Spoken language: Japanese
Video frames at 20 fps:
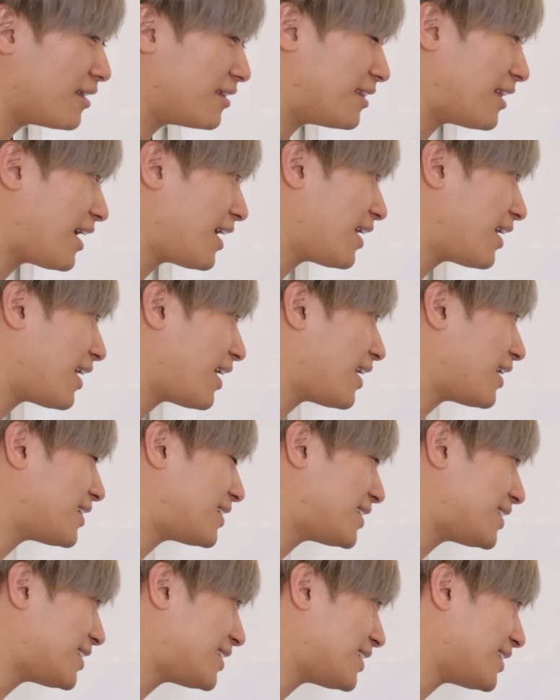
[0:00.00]
流
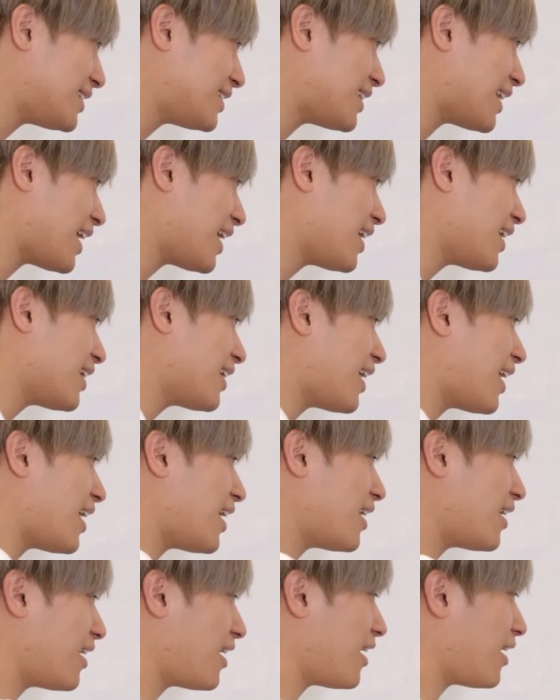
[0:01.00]
しな
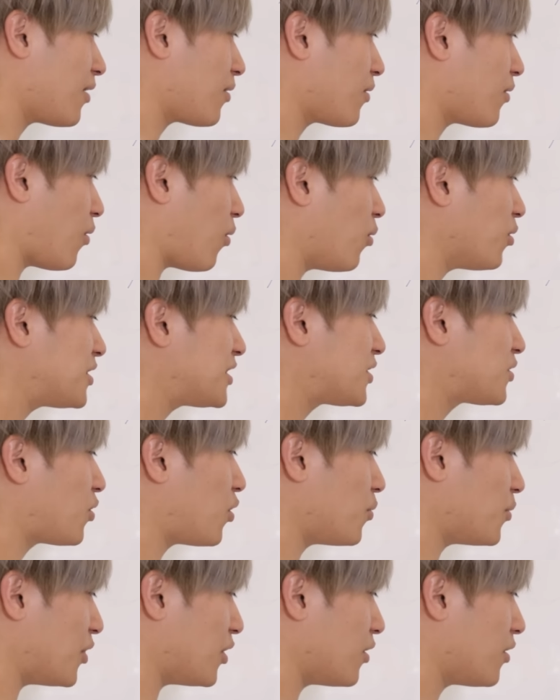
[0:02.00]
がら押し
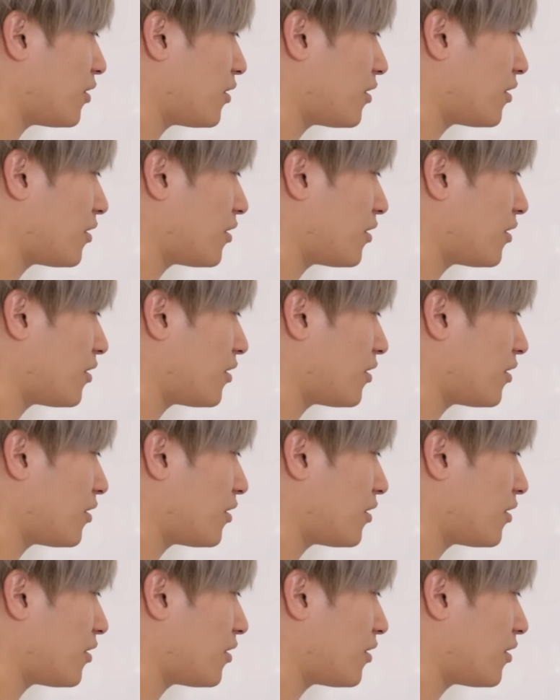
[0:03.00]
込む